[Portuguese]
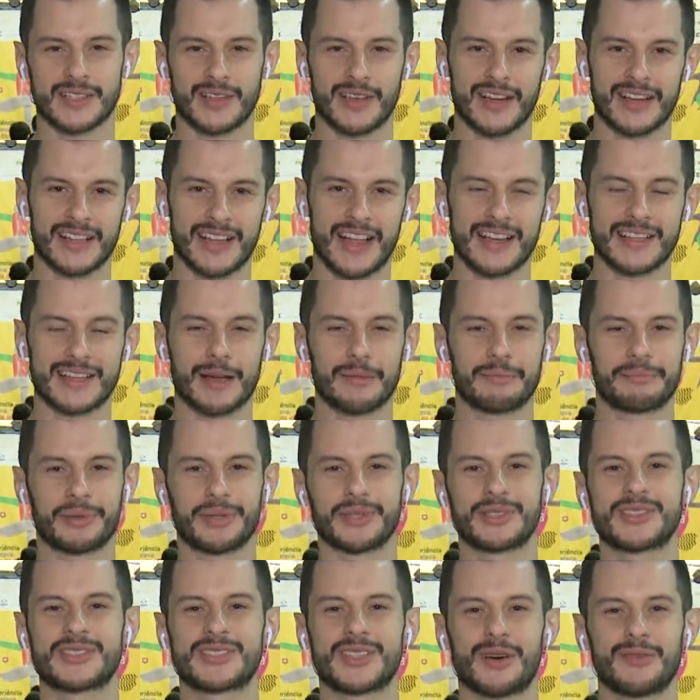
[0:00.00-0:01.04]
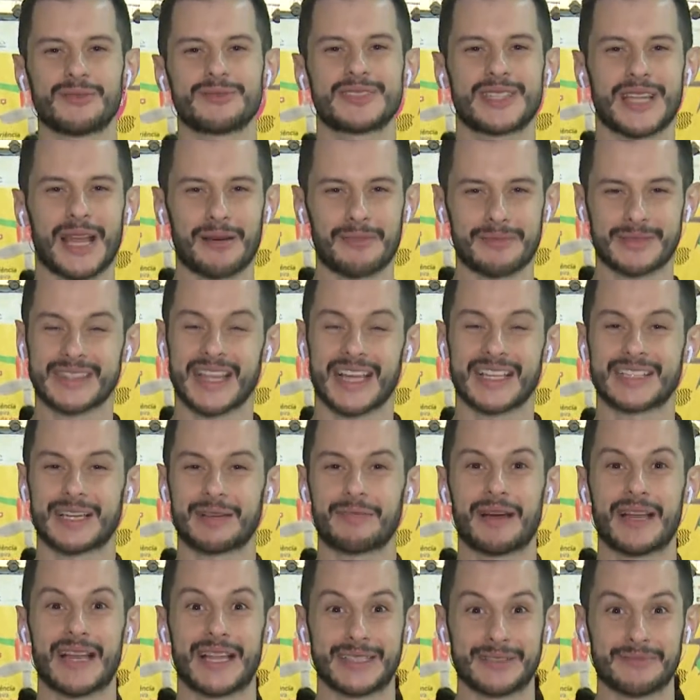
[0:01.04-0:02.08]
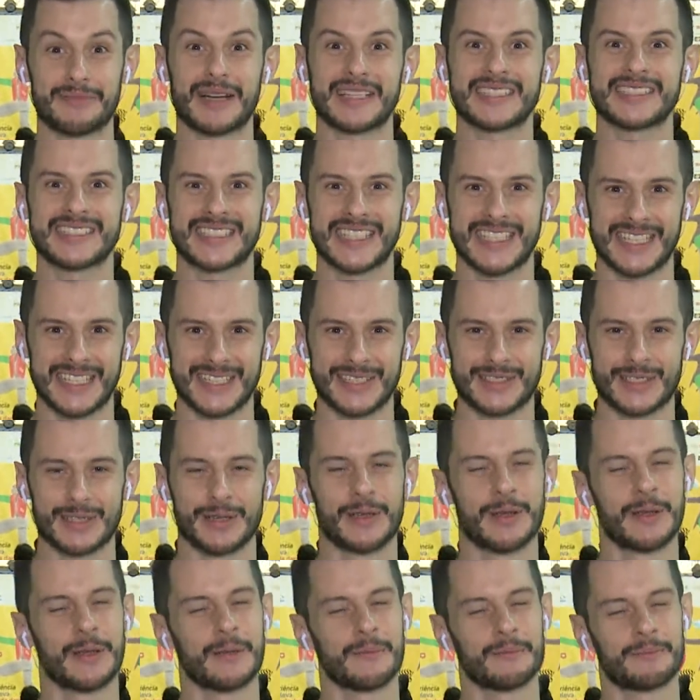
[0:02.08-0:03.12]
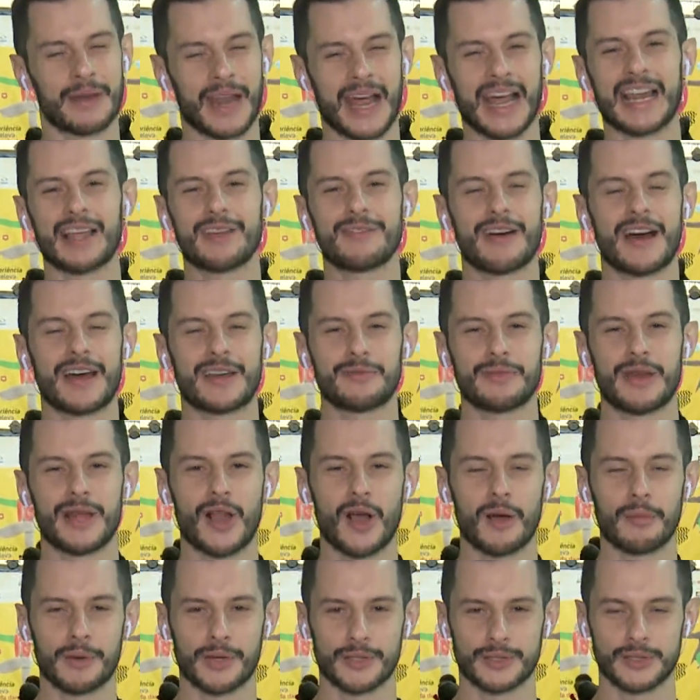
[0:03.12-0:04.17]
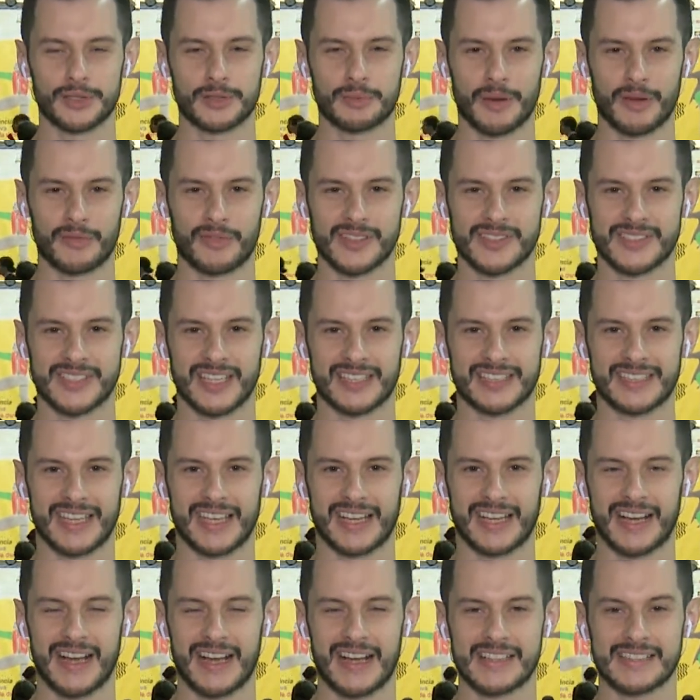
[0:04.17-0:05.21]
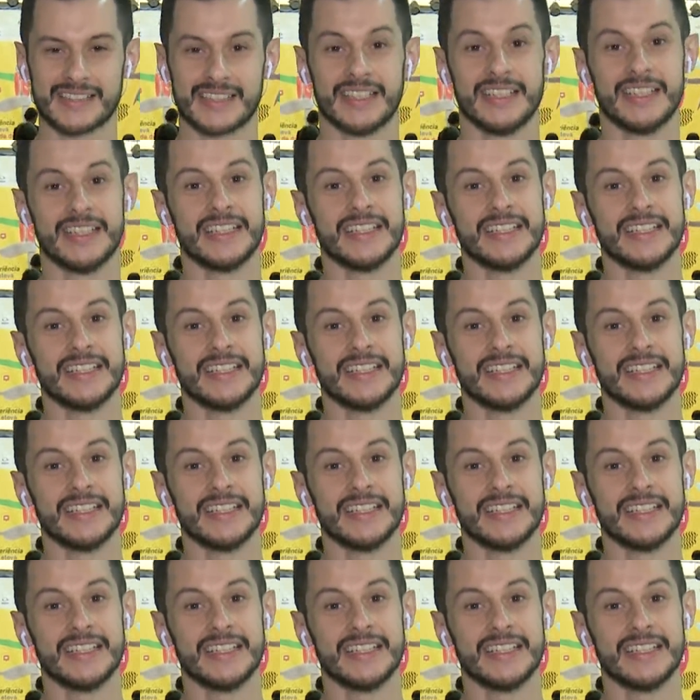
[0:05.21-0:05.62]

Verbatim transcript: Então é claro que a produção está tra tá trabalhando bastante para levar o melhor produto para você que está em casa